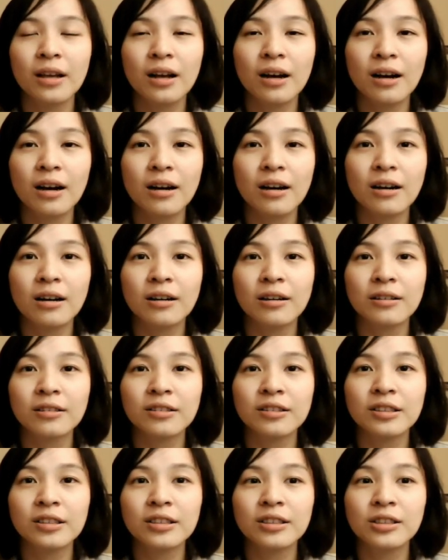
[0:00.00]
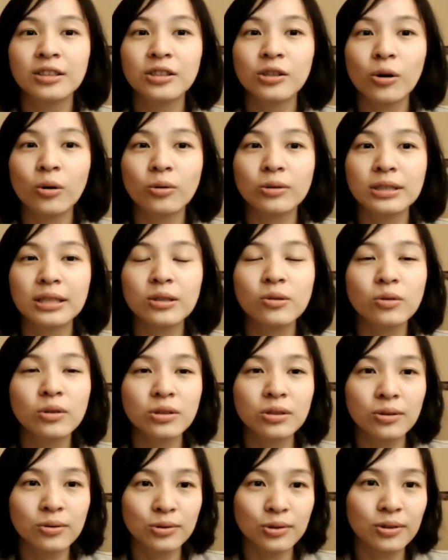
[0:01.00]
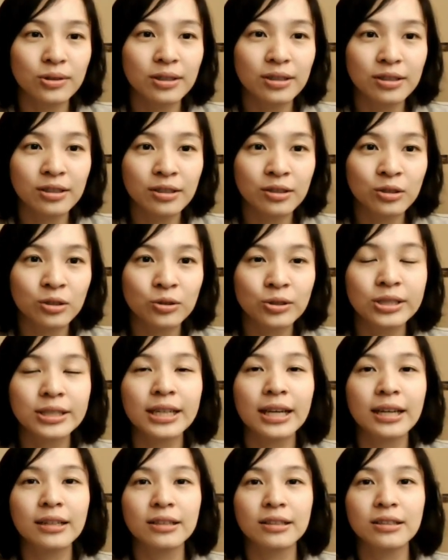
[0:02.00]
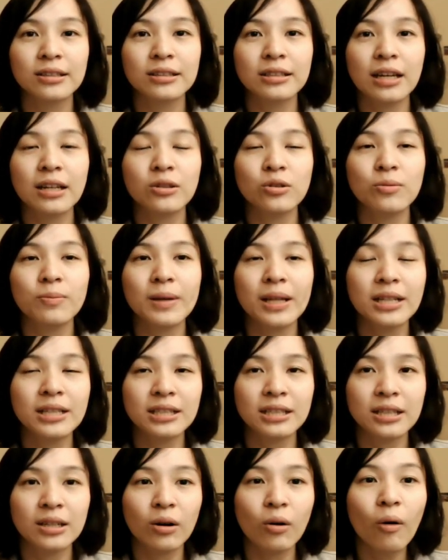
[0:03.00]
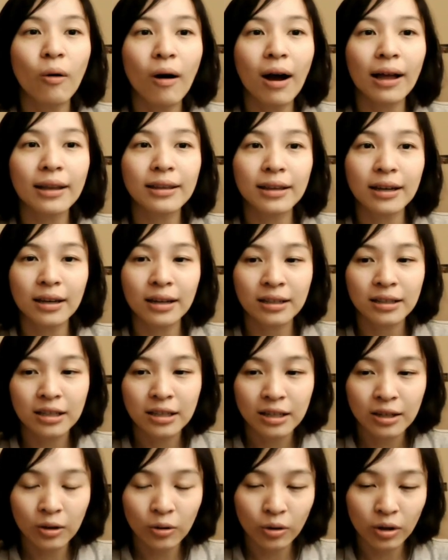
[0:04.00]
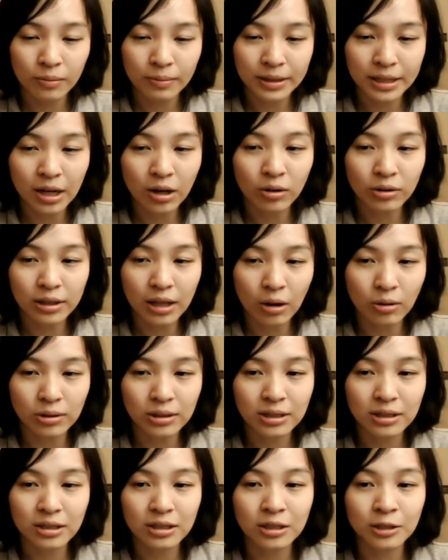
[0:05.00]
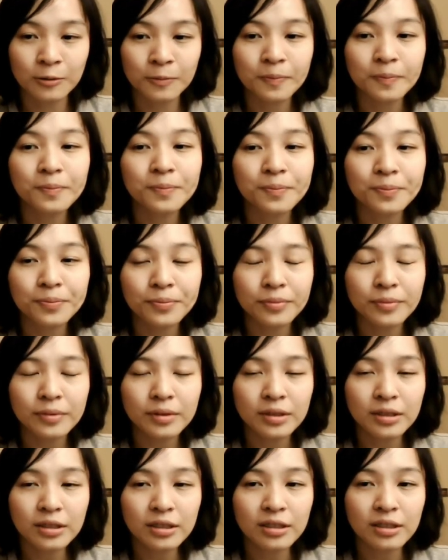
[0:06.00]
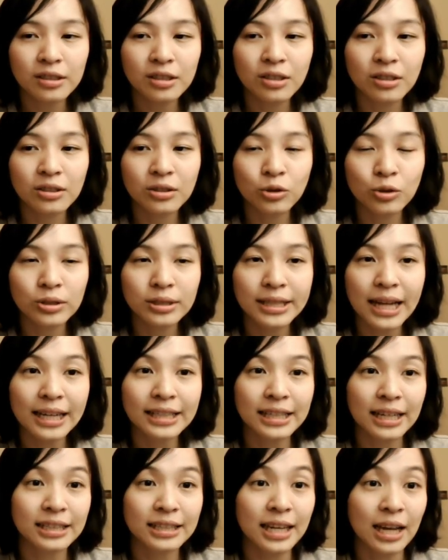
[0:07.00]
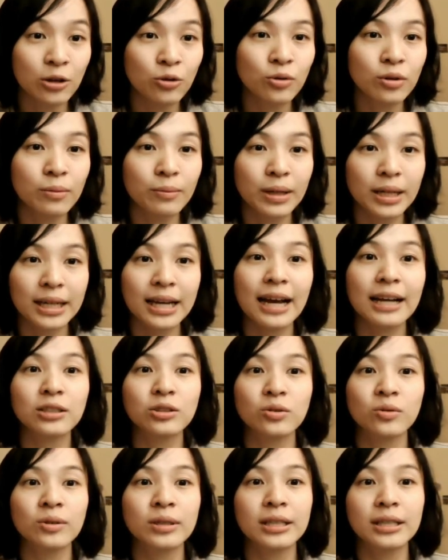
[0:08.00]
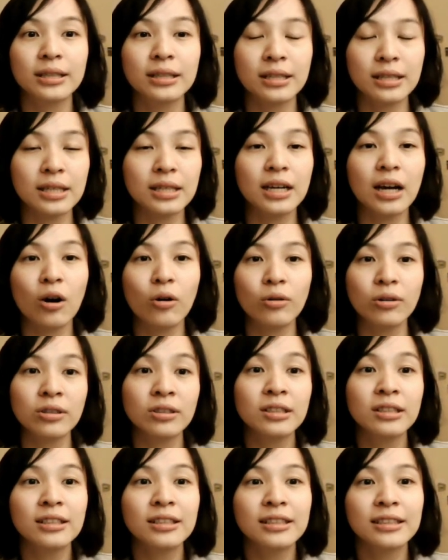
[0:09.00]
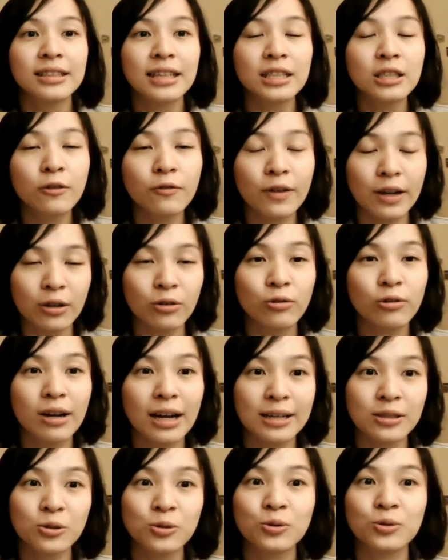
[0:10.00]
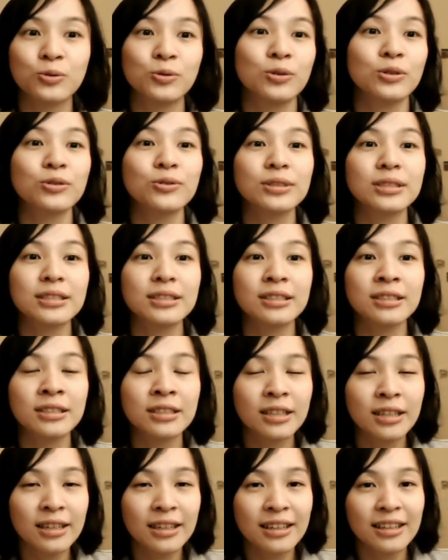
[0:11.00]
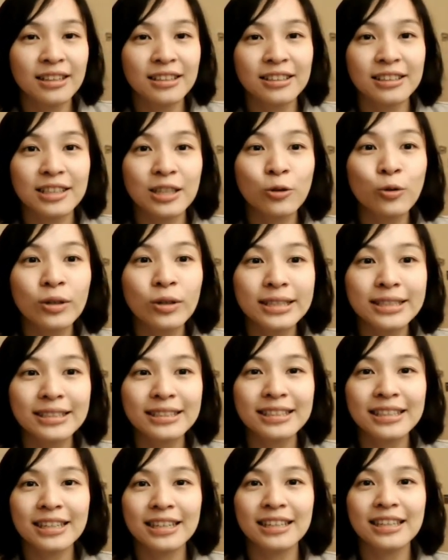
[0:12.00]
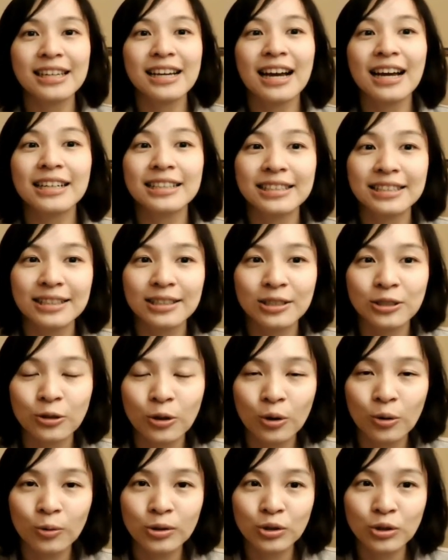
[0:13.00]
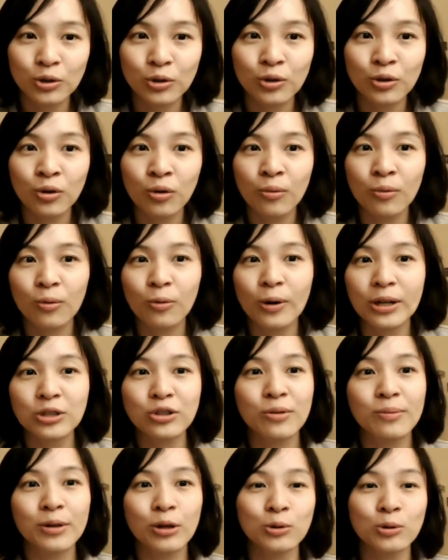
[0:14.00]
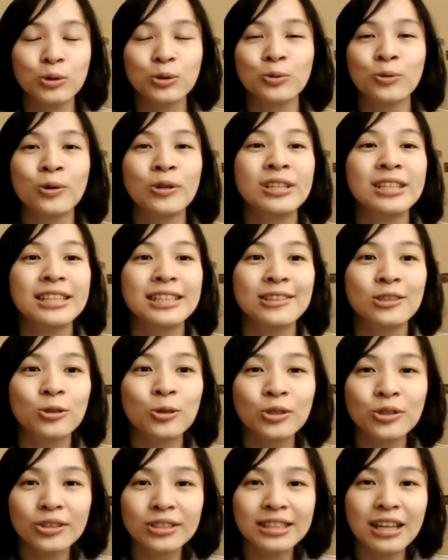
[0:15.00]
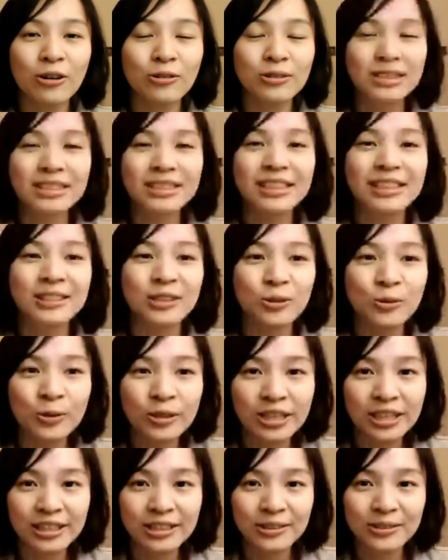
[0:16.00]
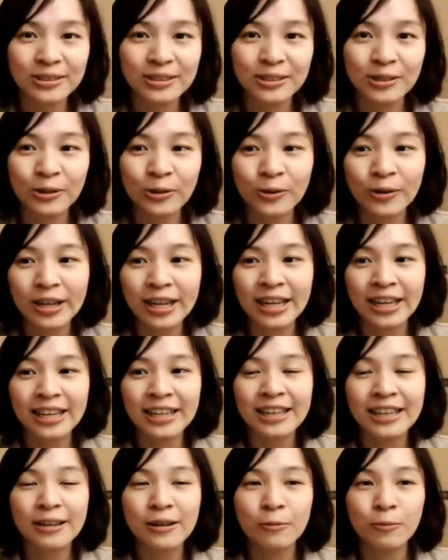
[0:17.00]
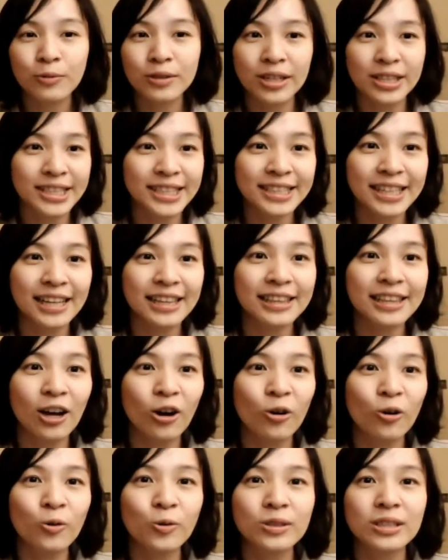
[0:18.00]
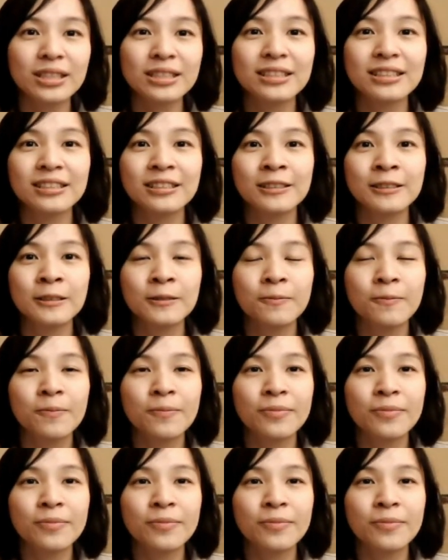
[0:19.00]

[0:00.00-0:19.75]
呃有经过授权的人就是才能才能去编辑的话，那会比较导致。呃，就是大家参与的门槛就会提高了，但是反过来说，就是呃，因为之前一开始的时候我就完全没有锁，所以就导致很多人就是会不小心删到，或者是